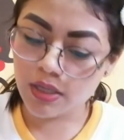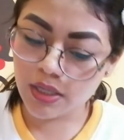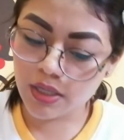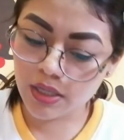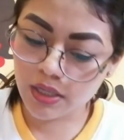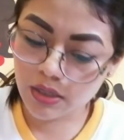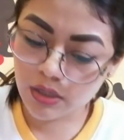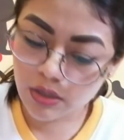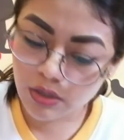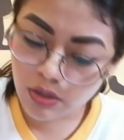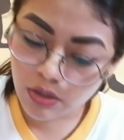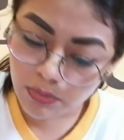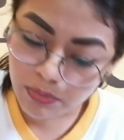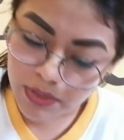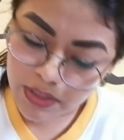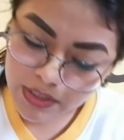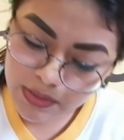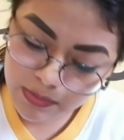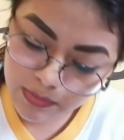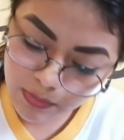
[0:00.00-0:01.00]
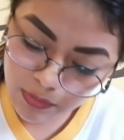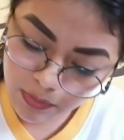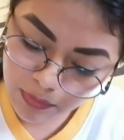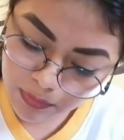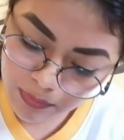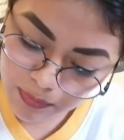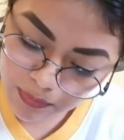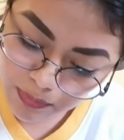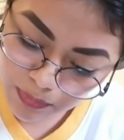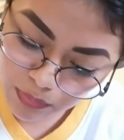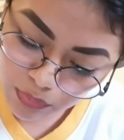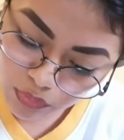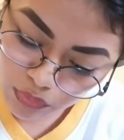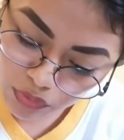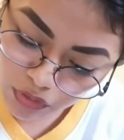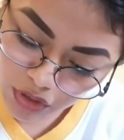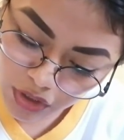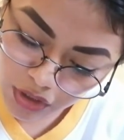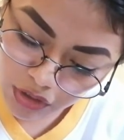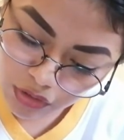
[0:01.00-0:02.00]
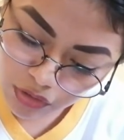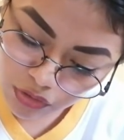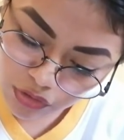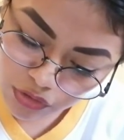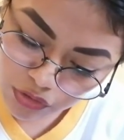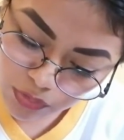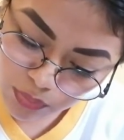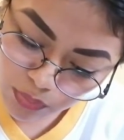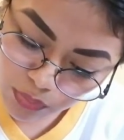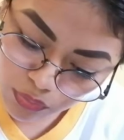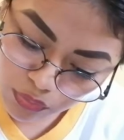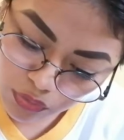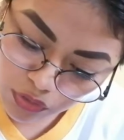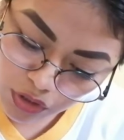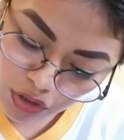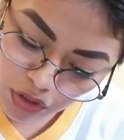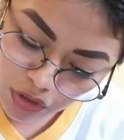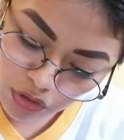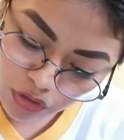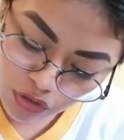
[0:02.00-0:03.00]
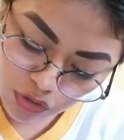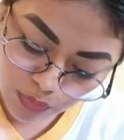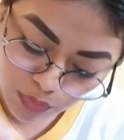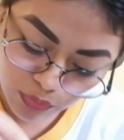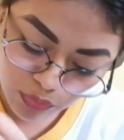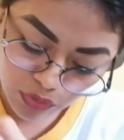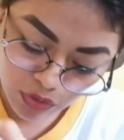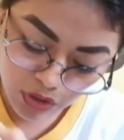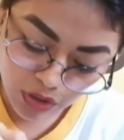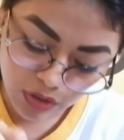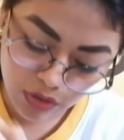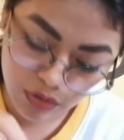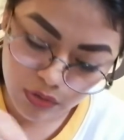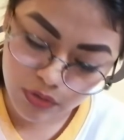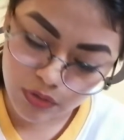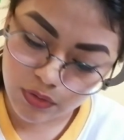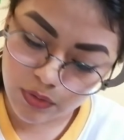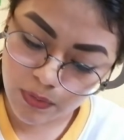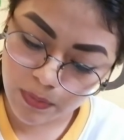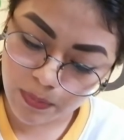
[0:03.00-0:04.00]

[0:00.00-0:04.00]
y lo mismo, puntitos, puntitos, puntitos.